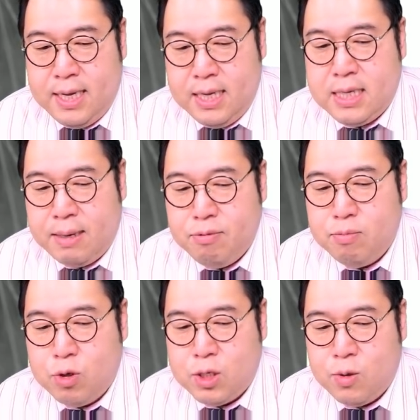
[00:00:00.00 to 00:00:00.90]
이 세
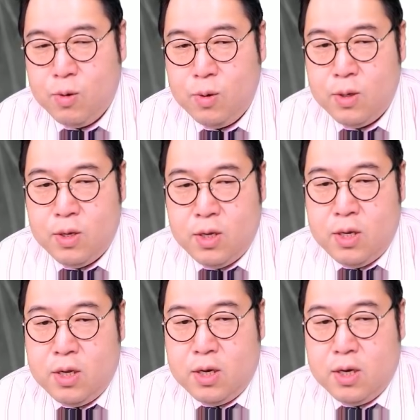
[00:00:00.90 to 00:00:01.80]
분 모시고
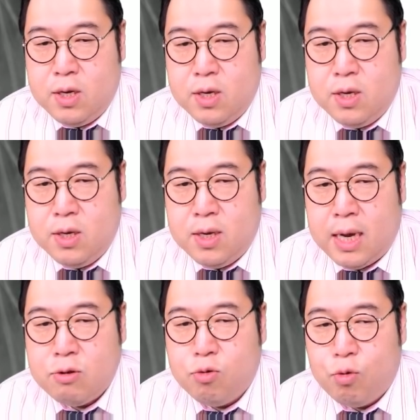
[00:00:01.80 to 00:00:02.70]
어,
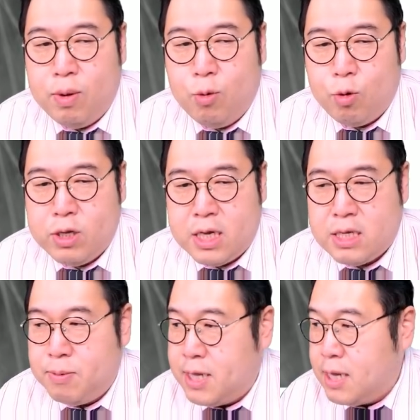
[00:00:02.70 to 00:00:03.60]
한국교회 목회
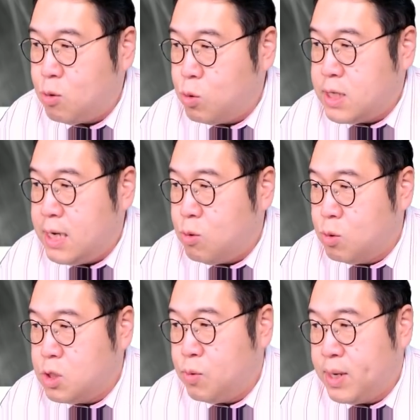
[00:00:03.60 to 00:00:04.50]
세습에 대한 고찰
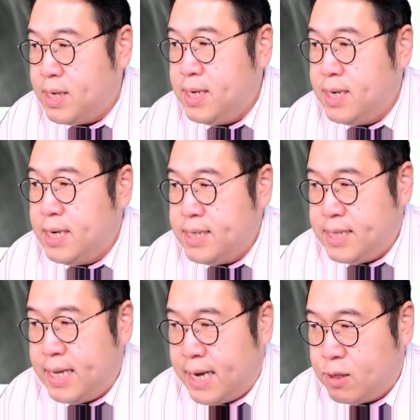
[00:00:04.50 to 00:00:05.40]
공청회를
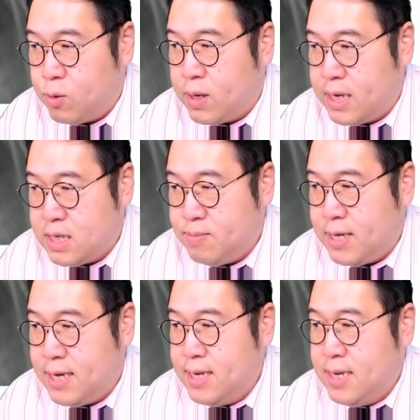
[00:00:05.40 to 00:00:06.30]
진행하도록
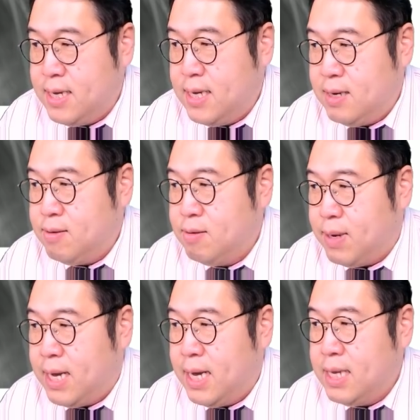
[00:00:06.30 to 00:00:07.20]
하겠습니다. 여러분
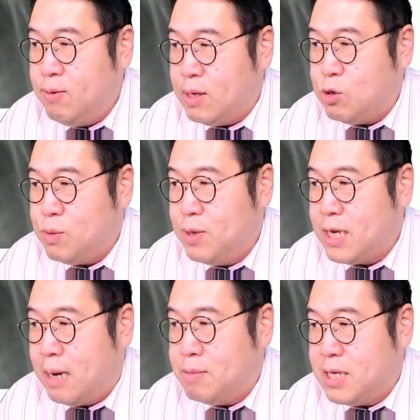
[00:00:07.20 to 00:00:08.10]
많이
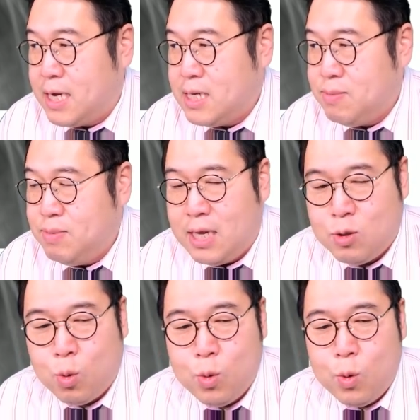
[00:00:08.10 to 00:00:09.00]
와주시면 감사하겠습니다.
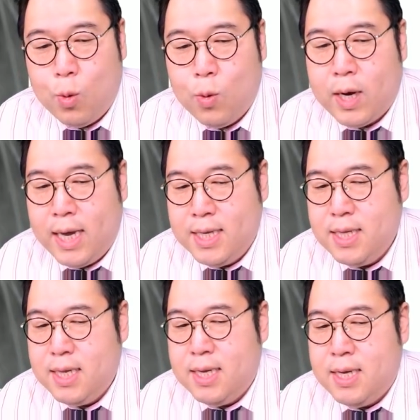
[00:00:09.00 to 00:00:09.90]
종로 5가에
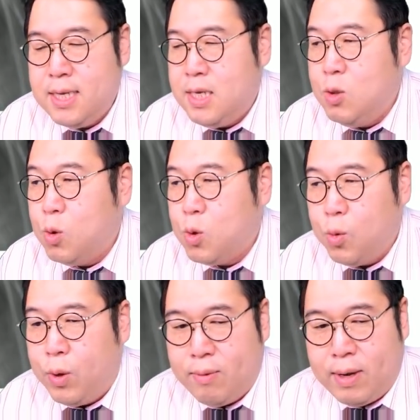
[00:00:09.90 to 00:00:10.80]
있는
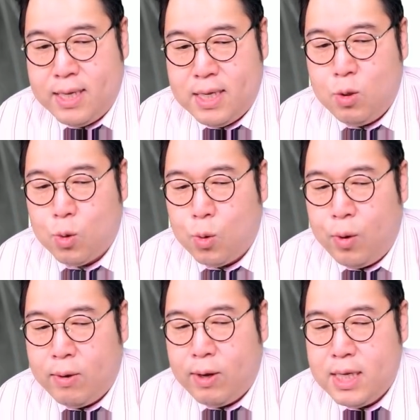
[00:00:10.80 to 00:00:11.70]
기독교 회관, 기독교
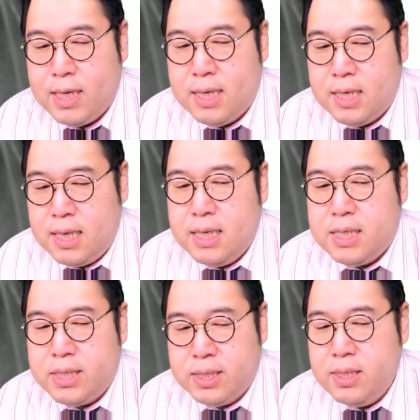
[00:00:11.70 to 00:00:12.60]
회관
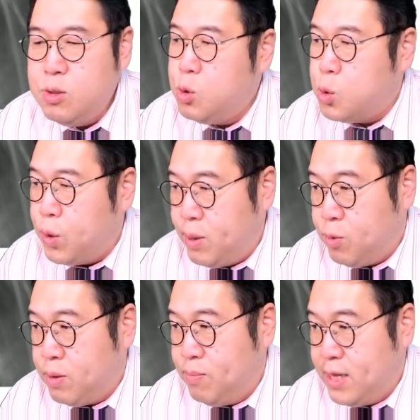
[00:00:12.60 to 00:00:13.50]
2층
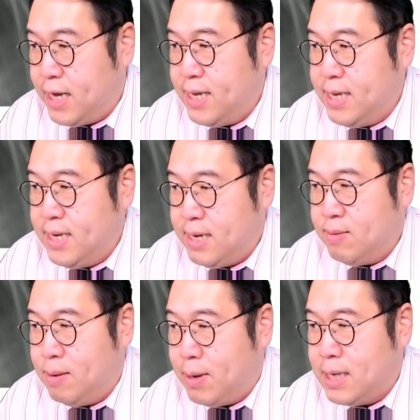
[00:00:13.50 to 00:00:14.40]
조회홀입니다.
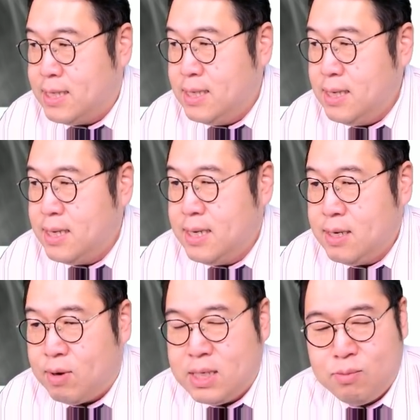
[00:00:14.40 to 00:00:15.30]
여러분의 많은
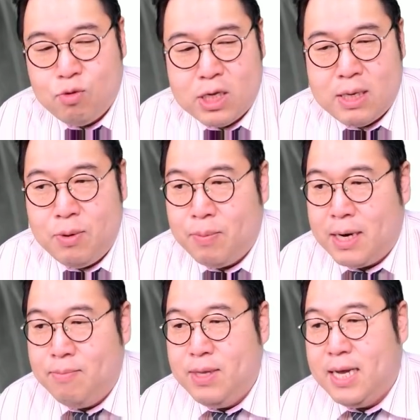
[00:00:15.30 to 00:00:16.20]
관심과 참여
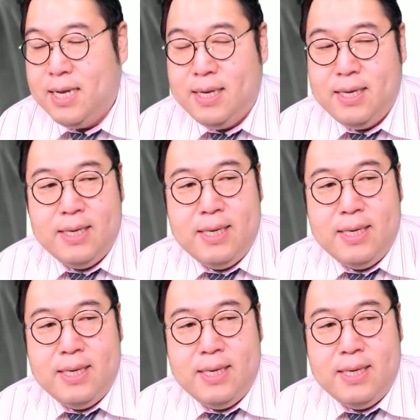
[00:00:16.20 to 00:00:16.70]
바랍니다.